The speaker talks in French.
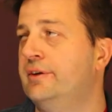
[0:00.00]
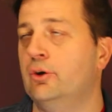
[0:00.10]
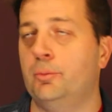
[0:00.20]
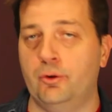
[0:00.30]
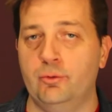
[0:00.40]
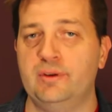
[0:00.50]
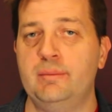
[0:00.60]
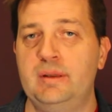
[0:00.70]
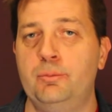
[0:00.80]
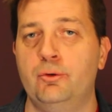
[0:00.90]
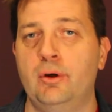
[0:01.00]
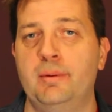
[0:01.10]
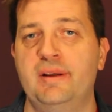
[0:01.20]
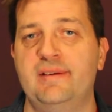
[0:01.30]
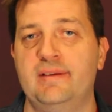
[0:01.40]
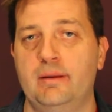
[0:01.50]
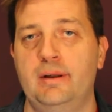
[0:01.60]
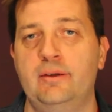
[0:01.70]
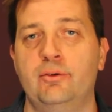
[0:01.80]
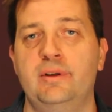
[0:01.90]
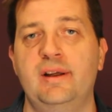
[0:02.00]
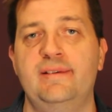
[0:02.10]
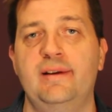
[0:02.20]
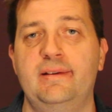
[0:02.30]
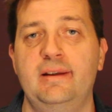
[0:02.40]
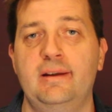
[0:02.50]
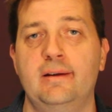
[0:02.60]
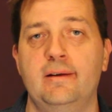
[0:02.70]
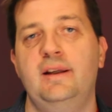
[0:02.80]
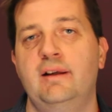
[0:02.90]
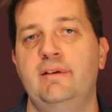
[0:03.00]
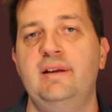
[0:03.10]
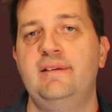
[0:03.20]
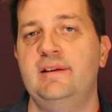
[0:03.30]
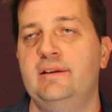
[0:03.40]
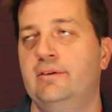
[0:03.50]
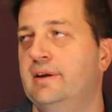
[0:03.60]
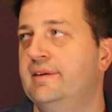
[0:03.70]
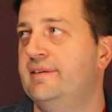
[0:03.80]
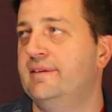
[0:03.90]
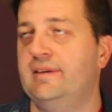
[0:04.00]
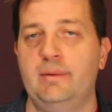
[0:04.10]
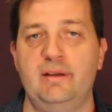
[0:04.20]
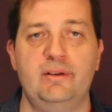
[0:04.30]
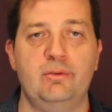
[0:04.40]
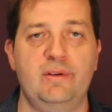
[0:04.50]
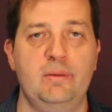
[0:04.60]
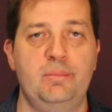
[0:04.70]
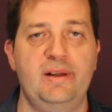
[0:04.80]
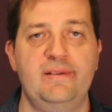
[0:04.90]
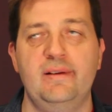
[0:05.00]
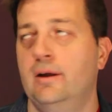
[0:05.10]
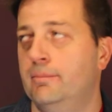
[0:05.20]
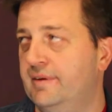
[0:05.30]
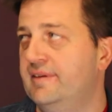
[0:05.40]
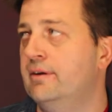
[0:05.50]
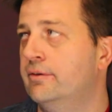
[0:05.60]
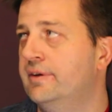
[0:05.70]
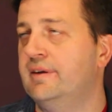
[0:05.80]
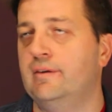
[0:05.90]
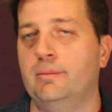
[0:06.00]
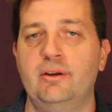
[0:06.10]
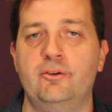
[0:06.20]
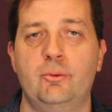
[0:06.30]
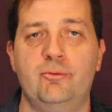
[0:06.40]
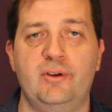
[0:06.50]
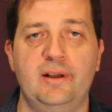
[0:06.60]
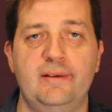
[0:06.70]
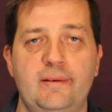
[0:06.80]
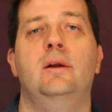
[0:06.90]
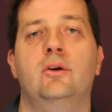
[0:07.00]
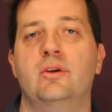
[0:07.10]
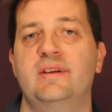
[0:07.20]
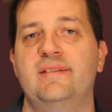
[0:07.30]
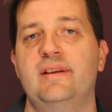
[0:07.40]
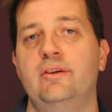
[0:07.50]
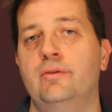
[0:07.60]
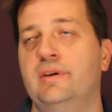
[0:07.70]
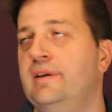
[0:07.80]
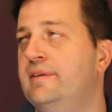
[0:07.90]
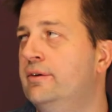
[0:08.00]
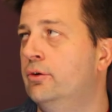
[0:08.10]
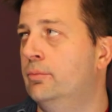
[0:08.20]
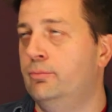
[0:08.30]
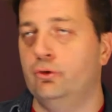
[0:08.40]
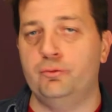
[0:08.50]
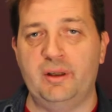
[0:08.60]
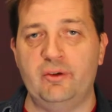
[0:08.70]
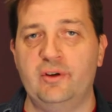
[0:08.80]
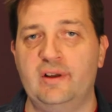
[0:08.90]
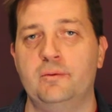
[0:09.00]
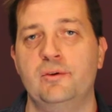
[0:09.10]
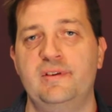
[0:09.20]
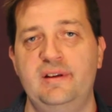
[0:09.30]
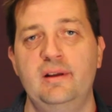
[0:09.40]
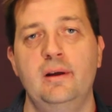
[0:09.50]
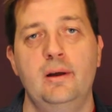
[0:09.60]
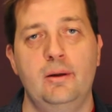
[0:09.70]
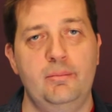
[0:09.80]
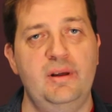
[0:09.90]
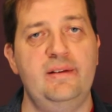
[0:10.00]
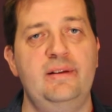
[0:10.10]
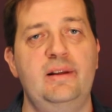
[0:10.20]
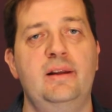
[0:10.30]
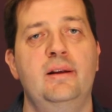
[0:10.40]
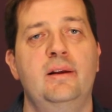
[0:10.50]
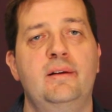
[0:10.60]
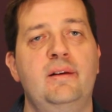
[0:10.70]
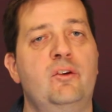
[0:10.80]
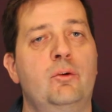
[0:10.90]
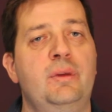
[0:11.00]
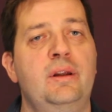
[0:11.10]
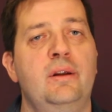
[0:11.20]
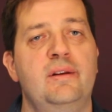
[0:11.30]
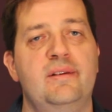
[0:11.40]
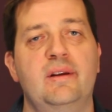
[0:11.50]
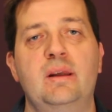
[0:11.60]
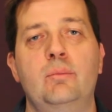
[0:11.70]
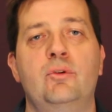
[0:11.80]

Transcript: Van Dorp remonte un petit peu après sa très belle tournée asiatique. Il avait glissé de la 17e à la 23e place, mais il revient désormais dans le top 20. Quant à Stan De il ne bouge pas dans ce classement-ci, mais il est désormais 5e